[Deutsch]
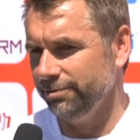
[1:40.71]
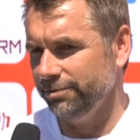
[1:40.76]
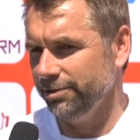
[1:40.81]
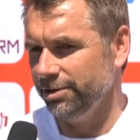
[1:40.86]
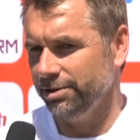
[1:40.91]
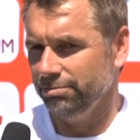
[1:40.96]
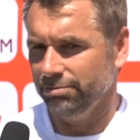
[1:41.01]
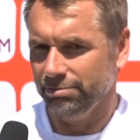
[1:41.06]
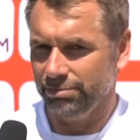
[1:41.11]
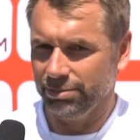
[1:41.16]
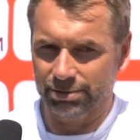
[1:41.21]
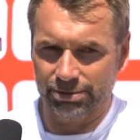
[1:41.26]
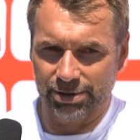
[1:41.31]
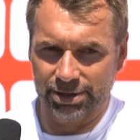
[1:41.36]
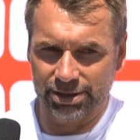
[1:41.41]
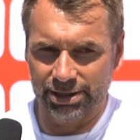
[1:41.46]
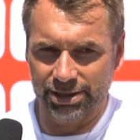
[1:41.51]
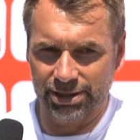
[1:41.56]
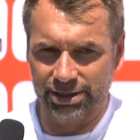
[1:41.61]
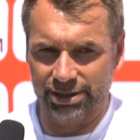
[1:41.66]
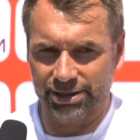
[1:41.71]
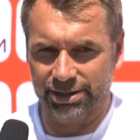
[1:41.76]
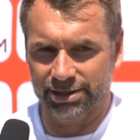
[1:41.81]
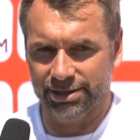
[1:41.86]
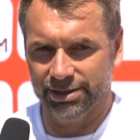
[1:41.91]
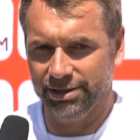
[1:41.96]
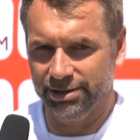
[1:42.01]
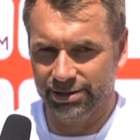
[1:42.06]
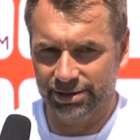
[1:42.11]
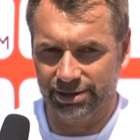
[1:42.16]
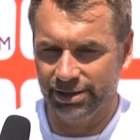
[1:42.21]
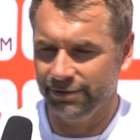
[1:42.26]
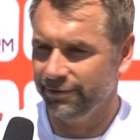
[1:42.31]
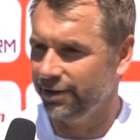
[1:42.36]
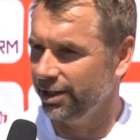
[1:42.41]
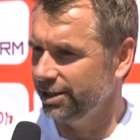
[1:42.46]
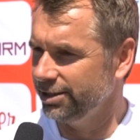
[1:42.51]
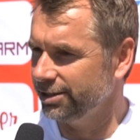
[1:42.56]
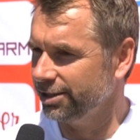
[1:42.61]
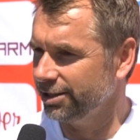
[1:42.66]
wenn man, was weiß ich, ne,
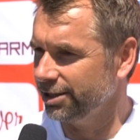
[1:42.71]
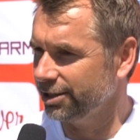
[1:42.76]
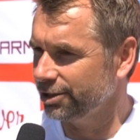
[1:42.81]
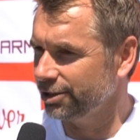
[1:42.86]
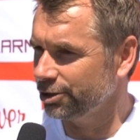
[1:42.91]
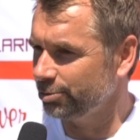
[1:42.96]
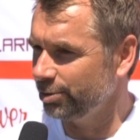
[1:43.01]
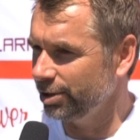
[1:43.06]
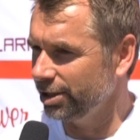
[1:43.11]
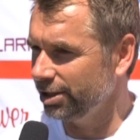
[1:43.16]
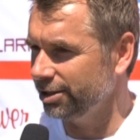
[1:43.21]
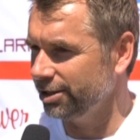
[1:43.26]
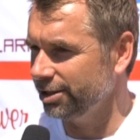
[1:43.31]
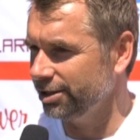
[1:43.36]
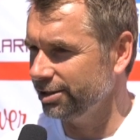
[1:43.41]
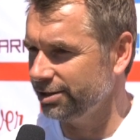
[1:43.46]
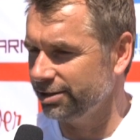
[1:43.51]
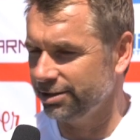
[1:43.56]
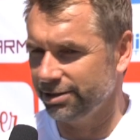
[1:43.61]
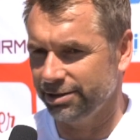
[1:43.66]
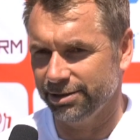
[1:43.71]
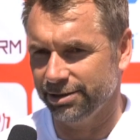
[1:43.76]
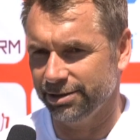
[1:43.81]
gegen Valencia gespielt hat